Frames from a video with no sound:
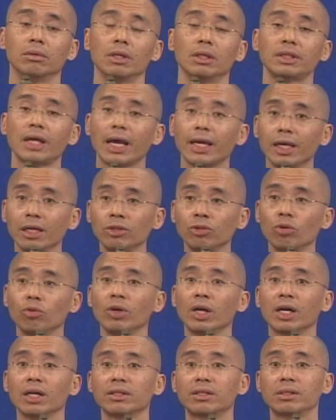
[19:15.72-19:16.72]
在印度
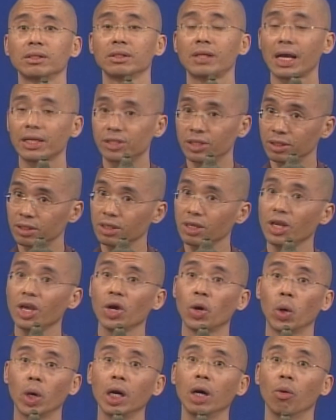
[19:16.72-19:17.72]
那个时代，其实也有
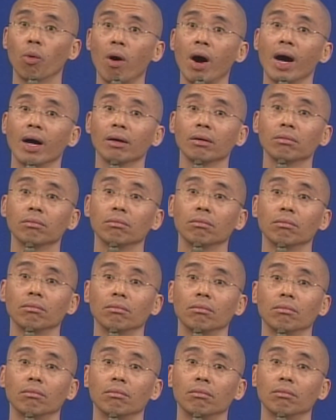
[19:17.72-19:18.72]
恶王。
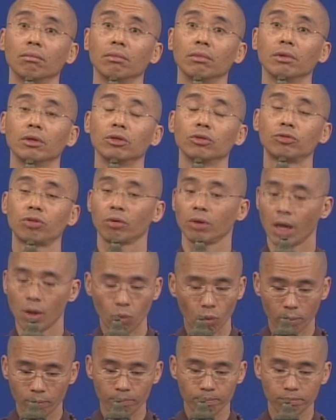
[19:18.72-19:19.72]
从来
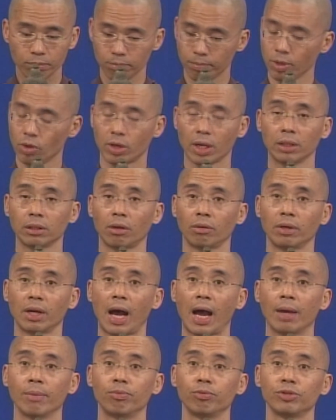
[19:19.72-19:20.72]
我们没有看到
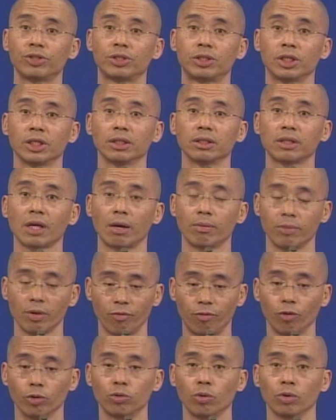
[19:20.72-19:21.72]
哪一部经上面
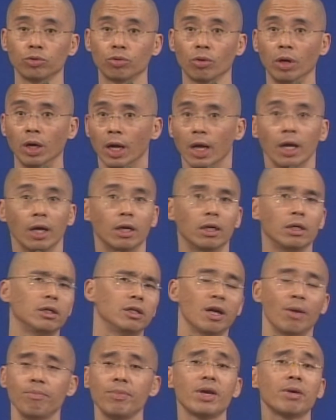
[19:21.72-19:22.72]
佛陀说
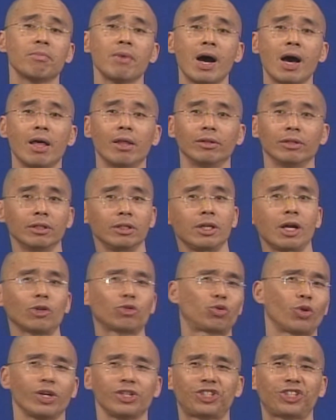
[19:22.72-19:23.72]
人民们要
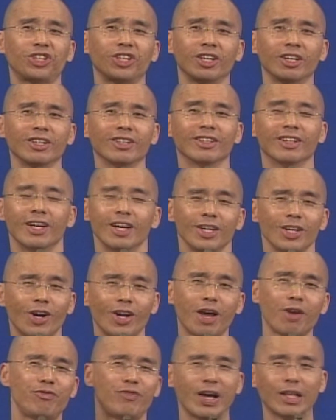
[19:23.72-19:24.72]
觉醒，要
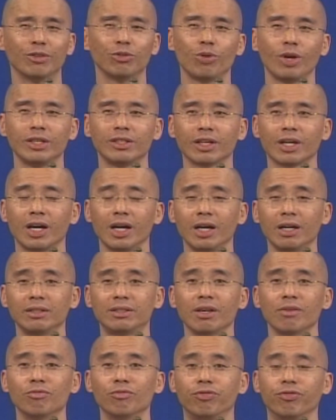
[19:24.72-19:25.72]
来反对这个恶
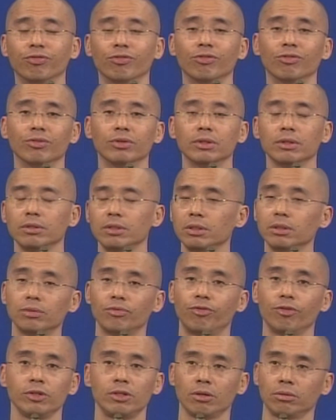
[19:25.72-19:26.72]
政府。
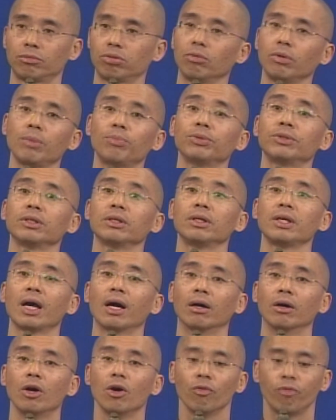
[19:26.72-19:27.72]
佛教从来不这样，
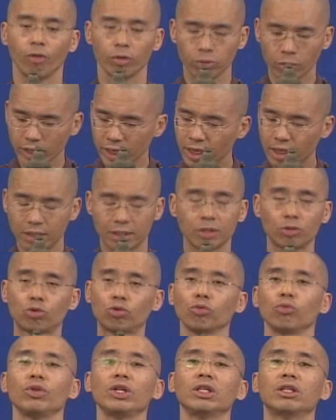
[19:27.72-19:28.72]
佛陀一直
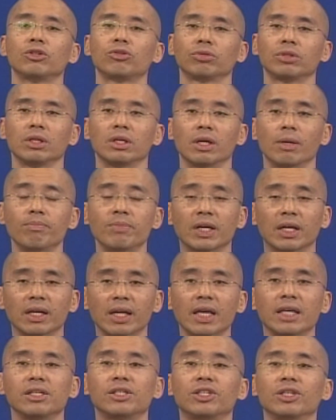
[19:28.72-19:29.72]
注意的就是人民
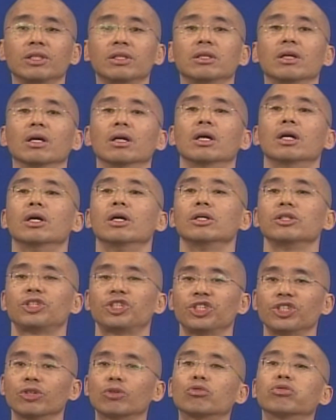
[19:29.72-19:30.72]
内心的
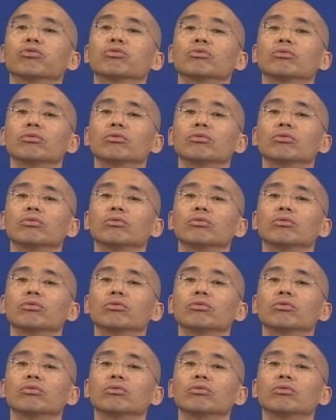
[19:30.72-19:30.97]
疾苦，